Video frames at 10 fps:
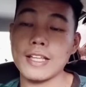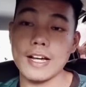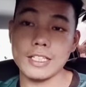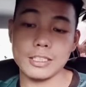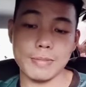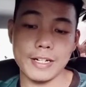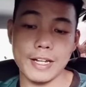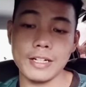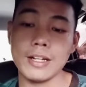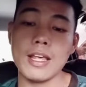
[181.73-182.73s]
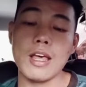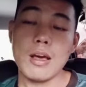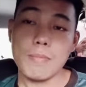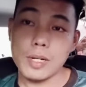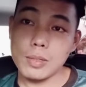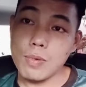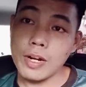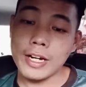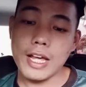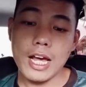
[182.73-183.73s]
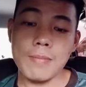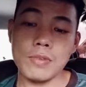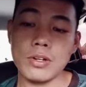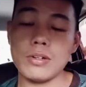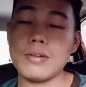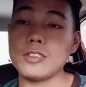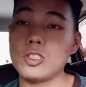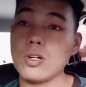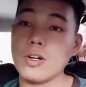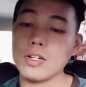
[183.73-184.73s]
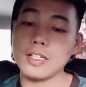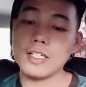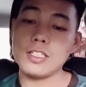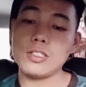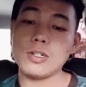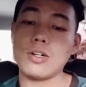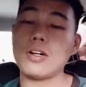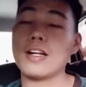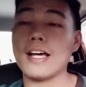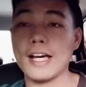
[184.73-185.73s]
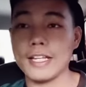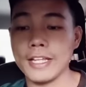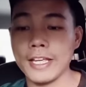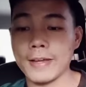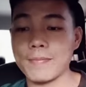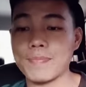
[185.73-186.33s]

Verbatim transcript: khas badan perhubungan AMNO Johor di Johor hari ini.